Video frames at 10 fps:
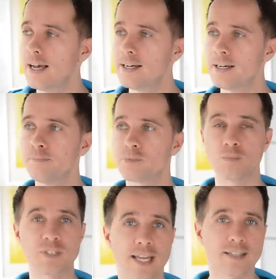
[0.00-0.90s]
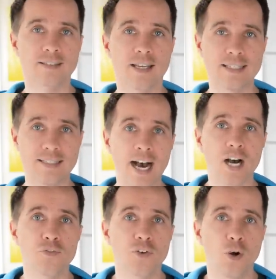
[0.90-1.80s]
Ähm, zum Sex
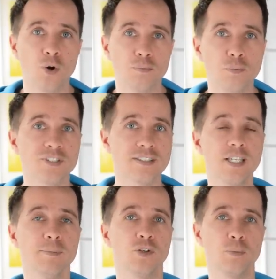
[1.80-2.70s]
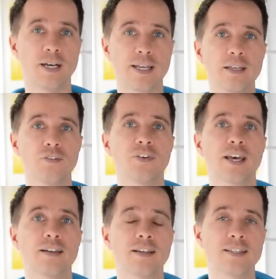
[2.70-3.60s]
darf und muss niemand überredet
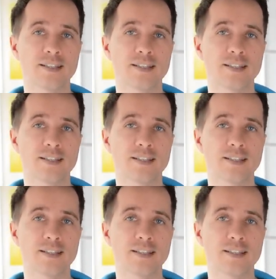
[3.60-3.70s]
werden.